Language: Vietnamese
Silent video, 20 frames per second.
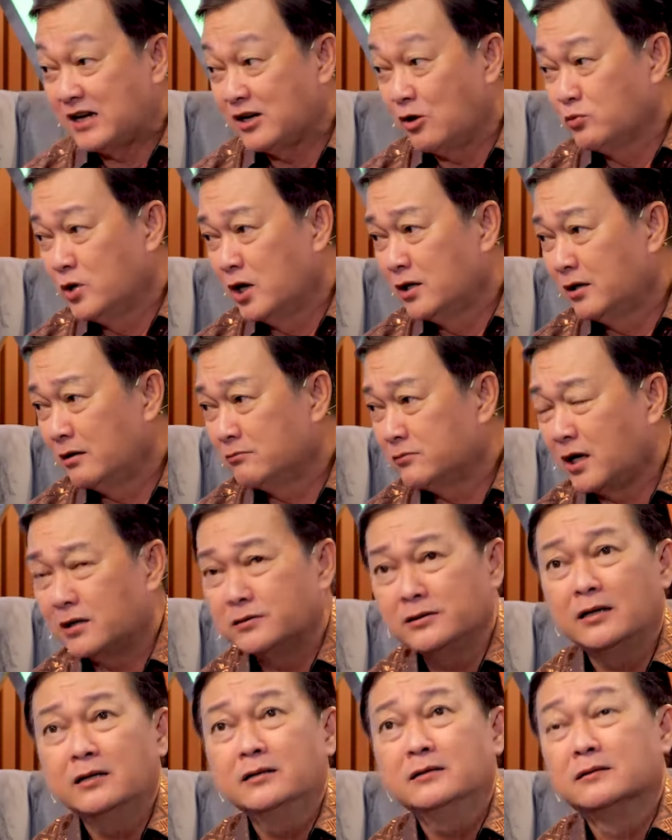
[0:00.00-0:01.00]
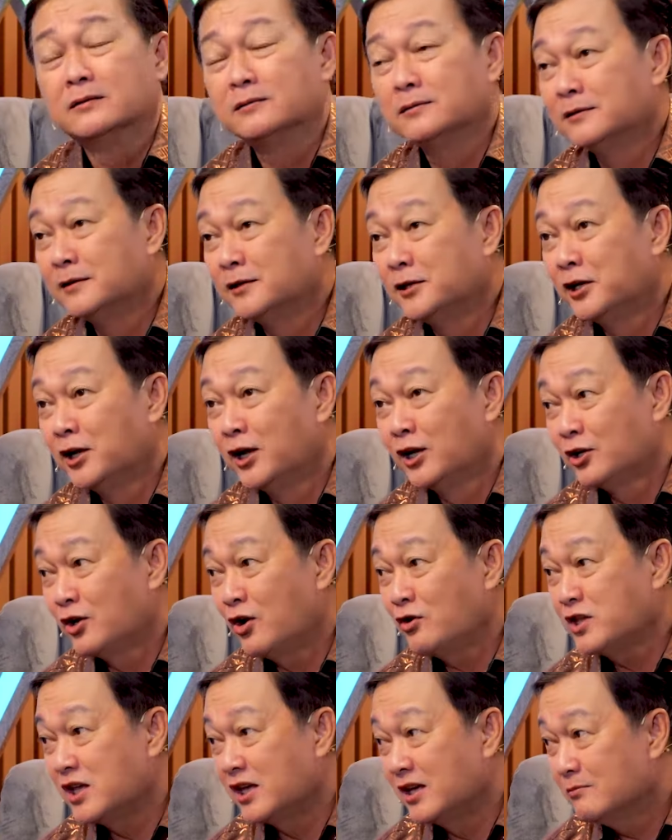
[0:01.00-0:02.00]
anh không nên kia trời ơi
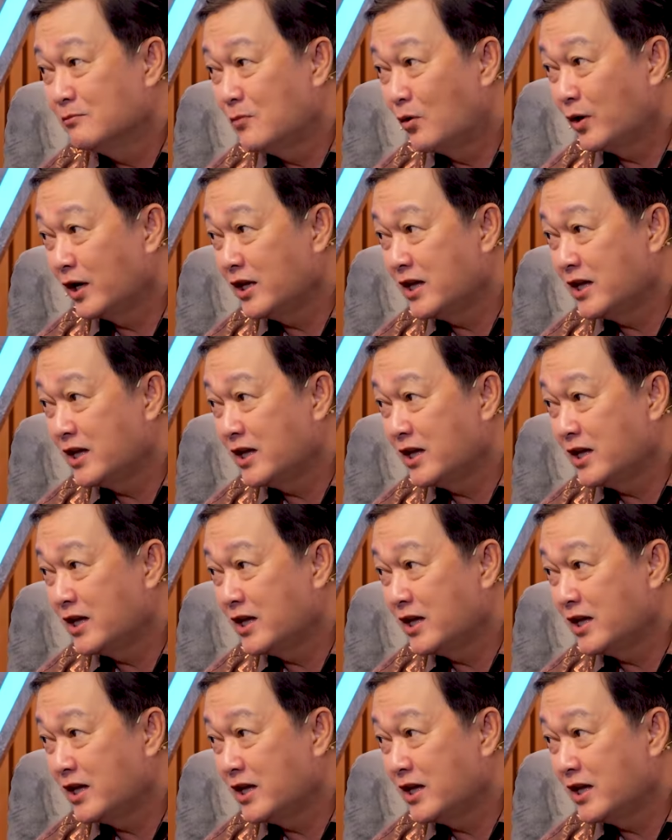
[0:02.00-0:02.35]
nó diễn một